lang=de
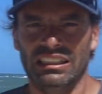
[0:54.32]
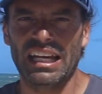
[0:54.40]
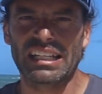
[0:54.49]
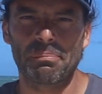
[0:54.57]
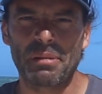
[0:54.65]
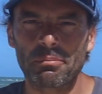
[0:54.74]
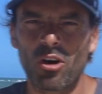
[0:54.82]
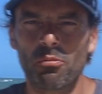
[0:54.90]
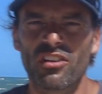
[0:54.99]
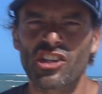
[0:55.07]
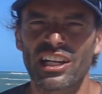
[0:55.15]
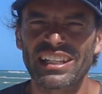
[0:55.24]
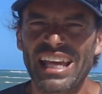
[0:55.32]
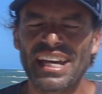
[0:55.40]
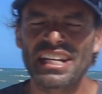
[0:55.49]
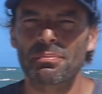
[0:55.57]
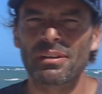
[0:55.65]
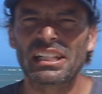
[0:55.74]
Ja, der Backmob, wahrscheinlich
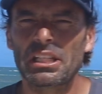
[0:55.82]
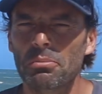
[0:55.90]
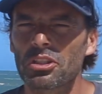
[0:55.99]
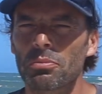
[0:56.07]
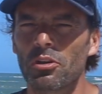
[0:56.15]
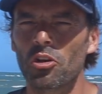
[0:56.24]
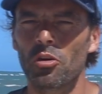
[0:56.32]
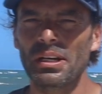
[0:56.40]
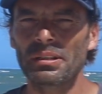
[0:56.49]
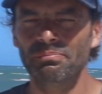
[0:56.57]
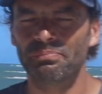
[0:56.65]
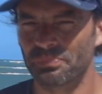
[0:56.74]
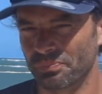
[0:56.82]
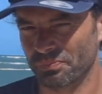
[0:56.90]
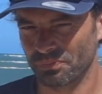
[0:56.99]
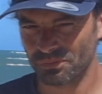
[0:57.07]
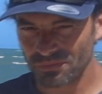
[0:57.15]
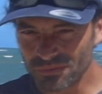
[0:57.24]
eines meiner Lieblingsmanöver.
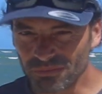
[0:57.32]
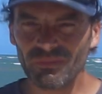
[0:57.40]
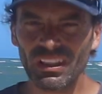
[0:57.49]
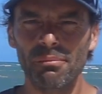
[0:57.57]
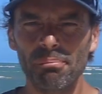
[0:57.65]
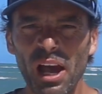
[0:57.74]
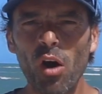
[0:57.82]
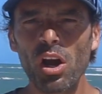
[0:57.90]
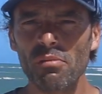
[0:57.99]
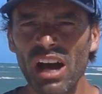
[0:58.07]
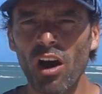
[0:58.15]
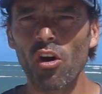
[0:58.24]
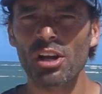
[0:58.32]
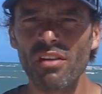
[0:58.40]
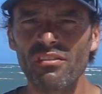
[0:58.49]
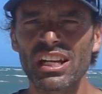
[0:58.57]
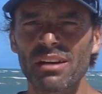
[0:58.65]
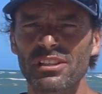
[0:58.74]
Brauche aber auch
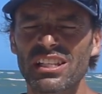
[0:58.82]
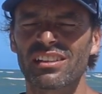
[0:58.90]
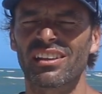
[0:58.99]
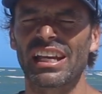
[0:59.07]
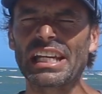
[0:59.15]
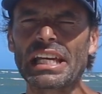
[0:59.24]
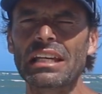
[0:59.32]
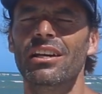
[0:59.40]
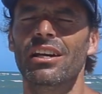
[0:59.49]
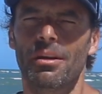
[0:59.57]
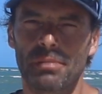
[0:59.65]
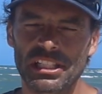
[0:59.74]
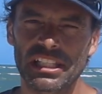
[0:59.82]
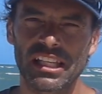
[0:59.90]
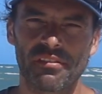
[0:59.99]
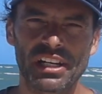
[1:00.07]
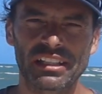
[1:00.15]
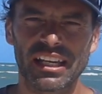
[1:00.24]
immer wieder ein bisschen Training, bis ich
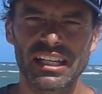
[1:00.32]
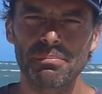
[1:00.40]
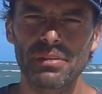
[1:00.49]
da wieder drin